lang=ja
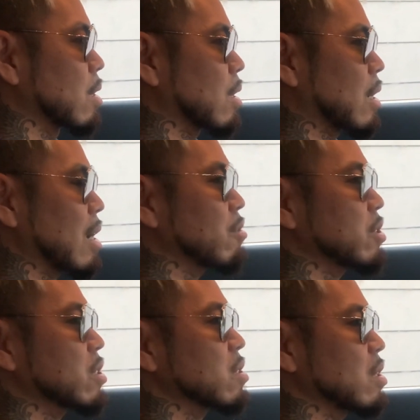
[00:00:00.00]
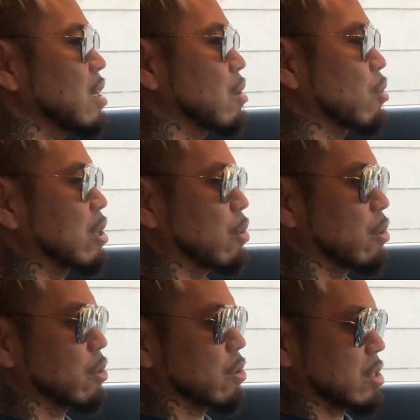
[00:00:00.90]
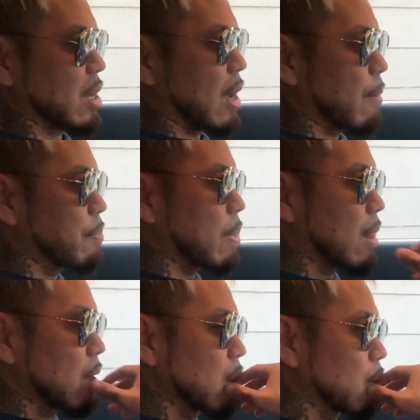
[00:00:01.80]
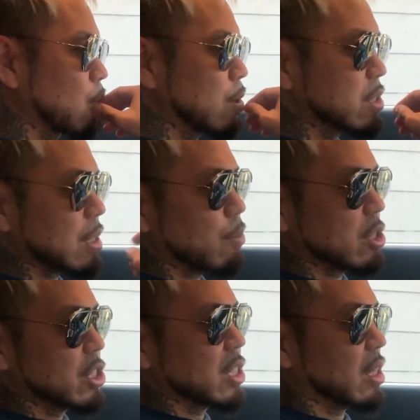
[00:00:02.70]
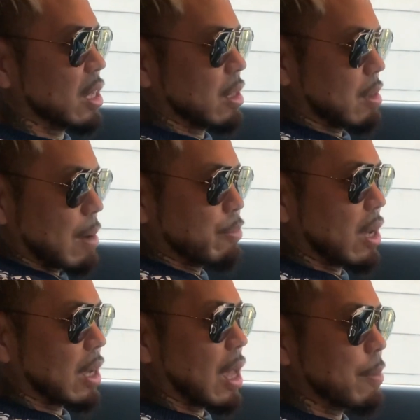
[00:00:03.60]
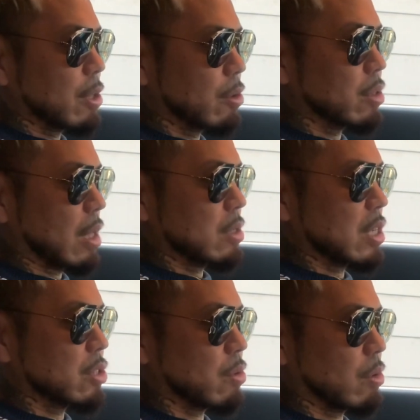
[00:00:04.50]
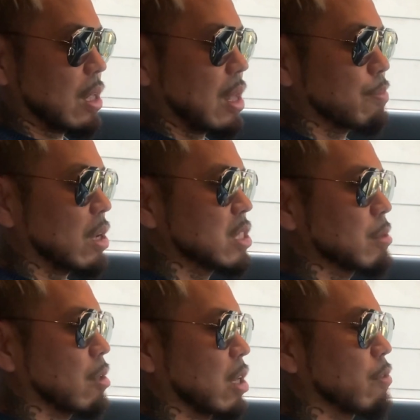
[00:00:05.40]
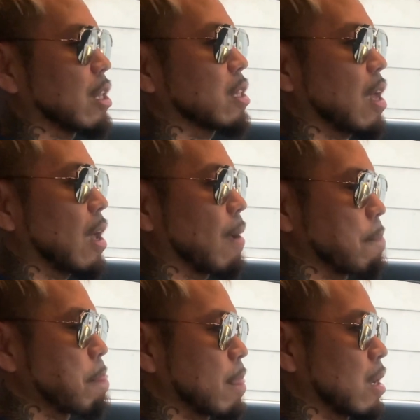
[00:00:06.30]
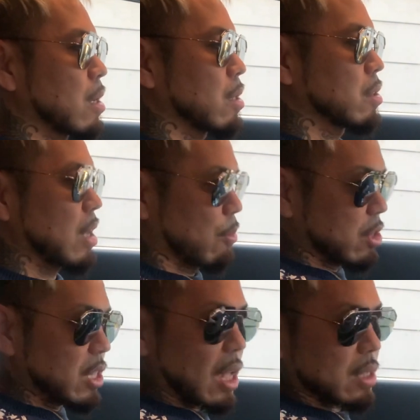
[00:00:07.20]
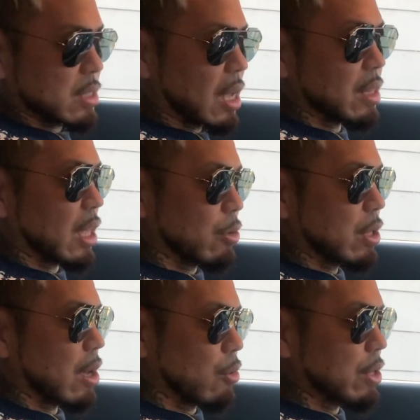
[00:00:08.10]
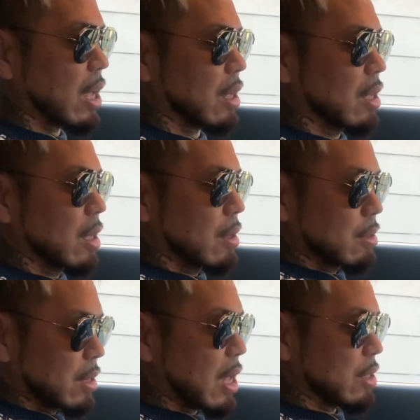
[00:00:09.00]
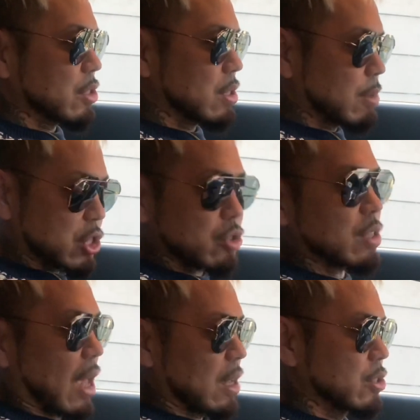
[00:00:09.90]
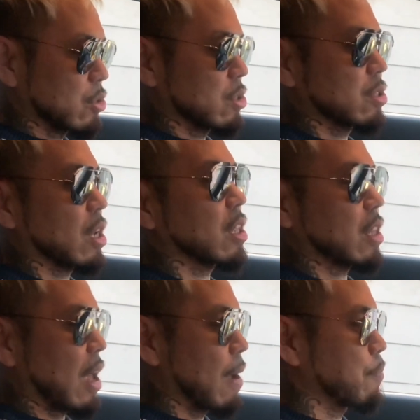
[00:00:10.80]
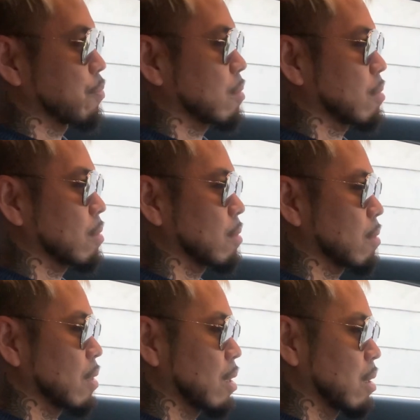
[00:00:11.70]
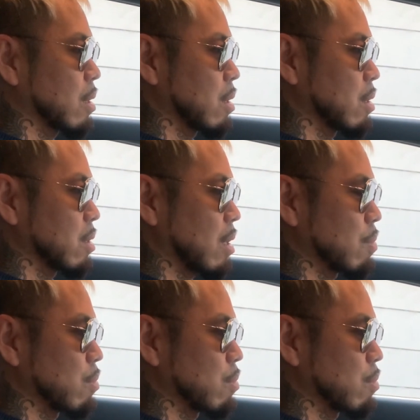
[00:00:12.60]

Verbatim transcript: 確実に俺のことをさ、こいつはもう1年でラップなんかやめるよって、最初俺ラップ始めた時言われて、でも2年、3年、4年、5年、ね、今10年以上続けてて。で、